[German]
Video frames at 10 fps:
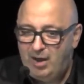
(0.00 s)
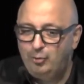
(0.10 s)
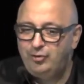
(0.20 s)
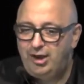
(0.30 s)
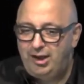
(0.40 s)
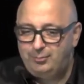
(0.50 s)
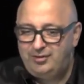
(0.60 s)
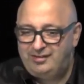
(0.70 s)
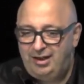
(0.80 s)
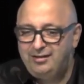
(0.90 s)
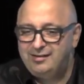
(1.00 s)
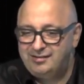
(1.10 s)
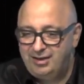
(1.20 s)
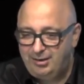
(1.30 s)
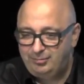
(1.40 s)
außerhalb des Landes
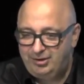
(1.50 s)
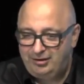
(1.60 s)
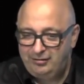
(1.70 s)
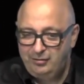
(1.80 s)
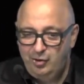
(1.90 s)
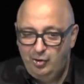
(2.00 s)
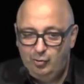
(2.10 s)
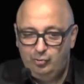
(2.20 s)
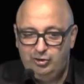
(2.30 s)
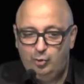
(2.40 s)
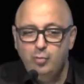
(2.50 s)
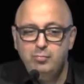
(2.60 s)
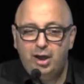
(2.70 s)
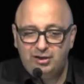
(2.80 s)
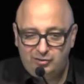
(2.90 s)
gehabt hätten und die
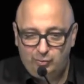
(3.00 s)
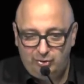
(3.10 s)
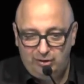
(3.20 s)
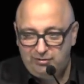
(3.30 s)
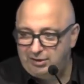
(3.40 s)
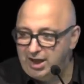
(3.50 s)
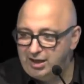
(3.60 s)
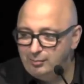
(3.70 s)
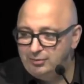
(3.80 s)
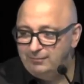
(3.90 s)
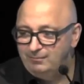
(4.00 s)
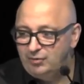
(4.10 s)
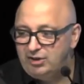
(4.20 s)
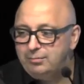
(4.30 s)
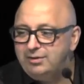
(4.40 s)
Umrechnung in Drachmen
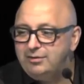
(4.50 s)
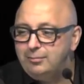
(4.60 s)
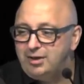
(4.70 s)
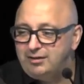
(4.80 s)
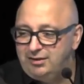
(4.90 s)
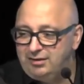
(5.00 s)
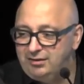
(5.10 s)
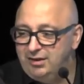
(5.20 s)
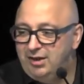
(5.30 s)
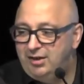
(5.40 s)
nicht mitgemacht hätten,